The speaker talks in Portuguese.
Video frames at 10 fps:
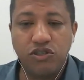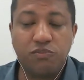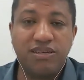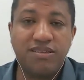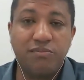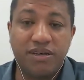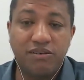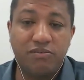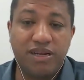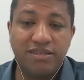Hoje, por exemplo,
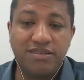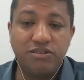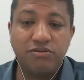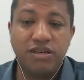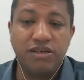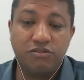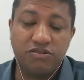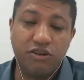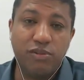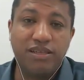aqui no Brasil, não
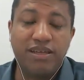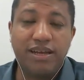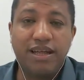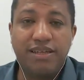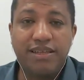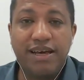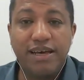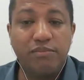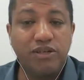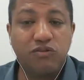sei como é que está na Inglaterra
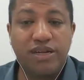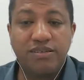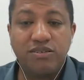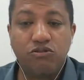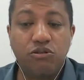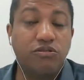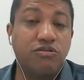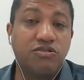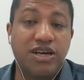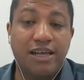aí, mas no Brasil
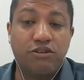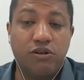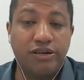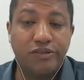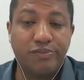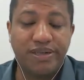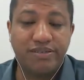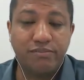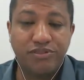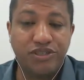todos os cartórios, por
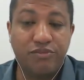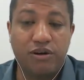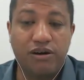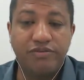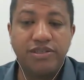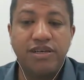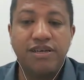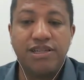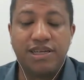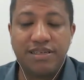exemplo, de imóveis
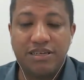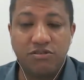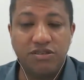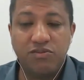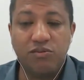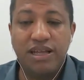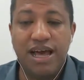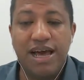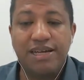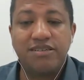transações
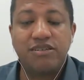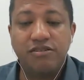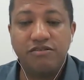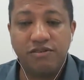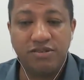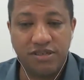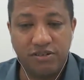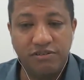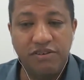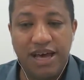imobiliárias são,
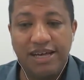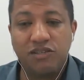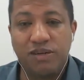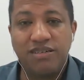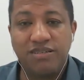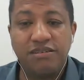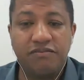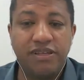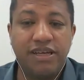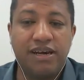são enviadas para a Receita
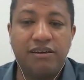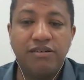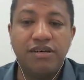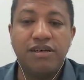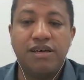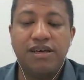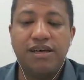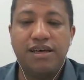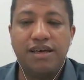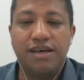Federal
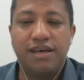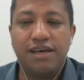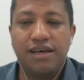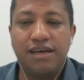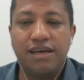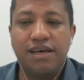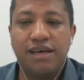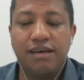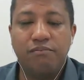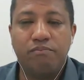
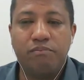é,